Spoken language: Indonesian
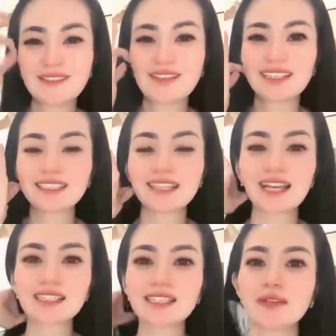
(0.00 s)
Terima kasih
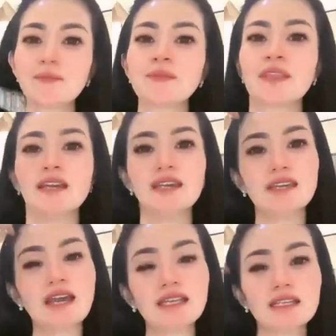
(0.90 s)
Kak Asni.
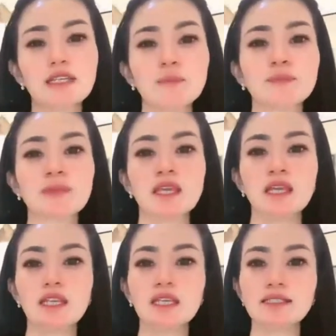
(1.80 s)
Iya ini
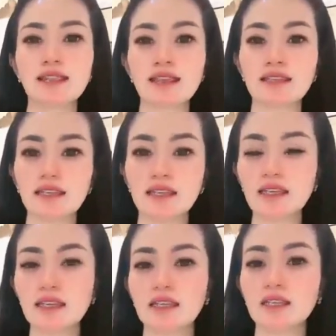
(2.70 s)
ini
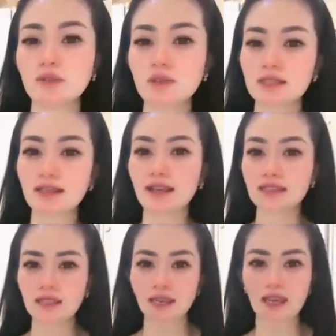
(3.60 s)
seladi, ini juga
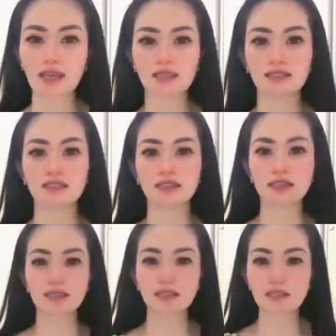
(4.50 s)
seladi ya. Ini
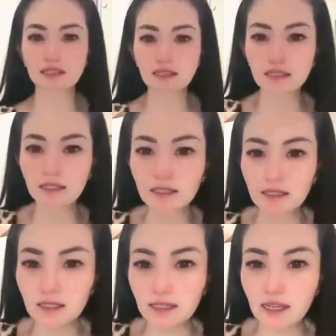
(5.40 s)
seladi.
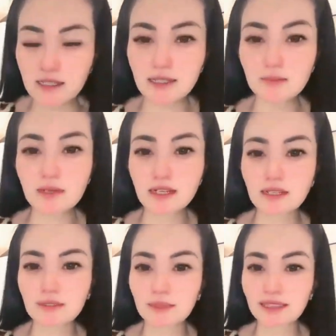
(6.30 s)
Kak Zimmer,
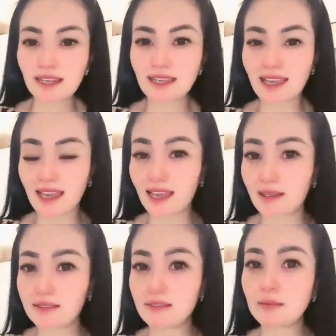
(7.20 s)
bentar ya.
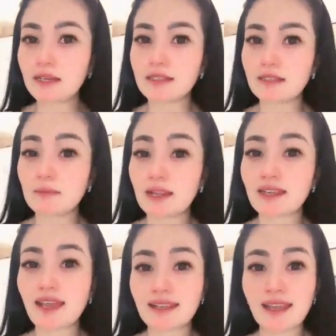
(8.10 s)
Zimmer asal berani
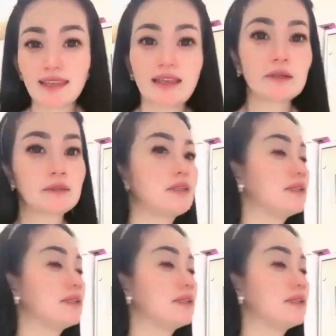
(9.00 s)
harga ya. Aku